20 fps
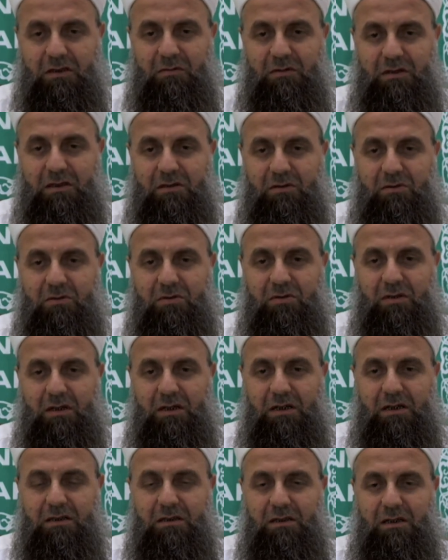Demek ki
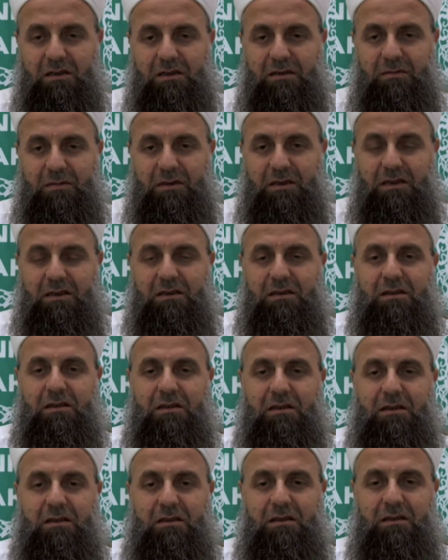Kur'an'ı anlamadan
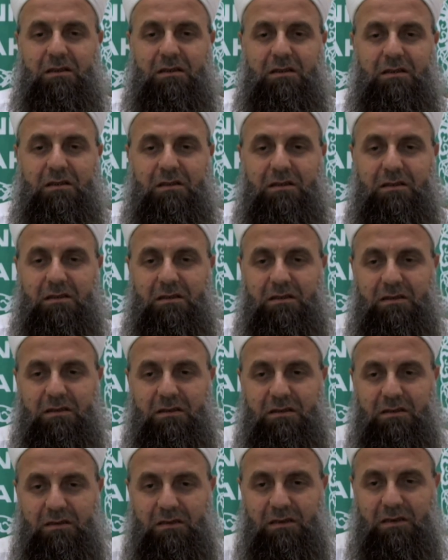
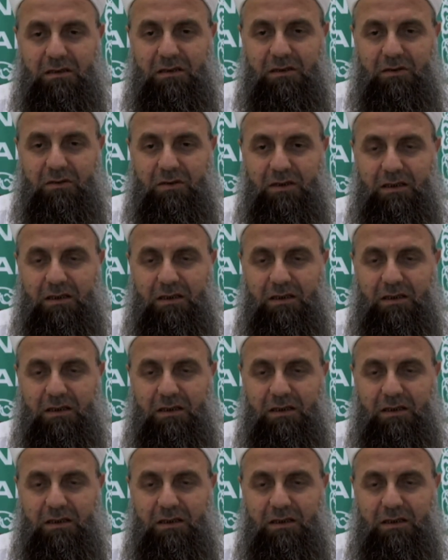allah